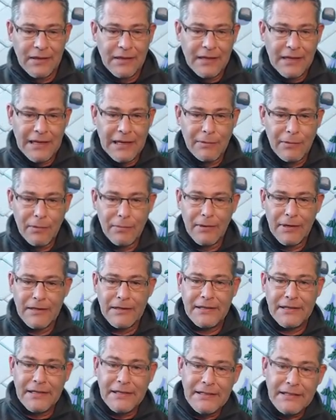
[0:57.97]
im
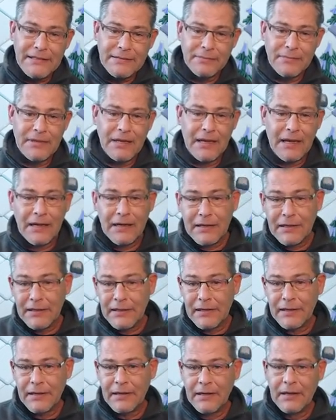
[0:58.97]
Moment in diesem
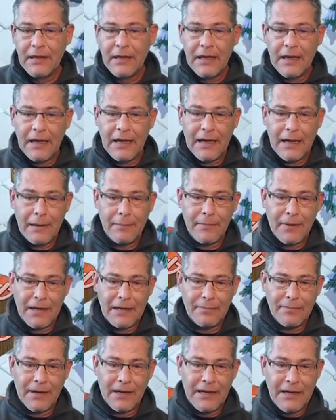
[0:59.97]
Clankrieg, haben
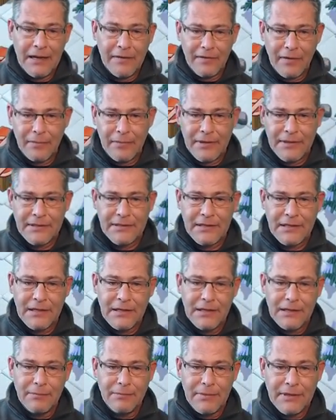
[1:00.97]
ein paar Elver mit,
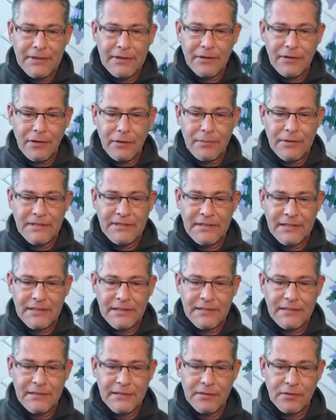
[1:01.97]
mitgenommen. Ihr seht
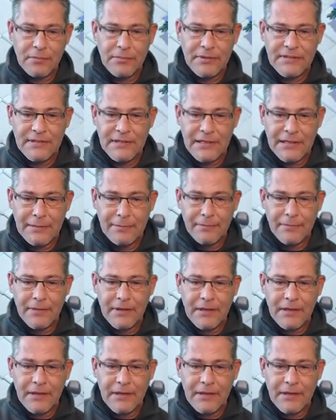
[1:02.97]
das hier so ein bisschen im,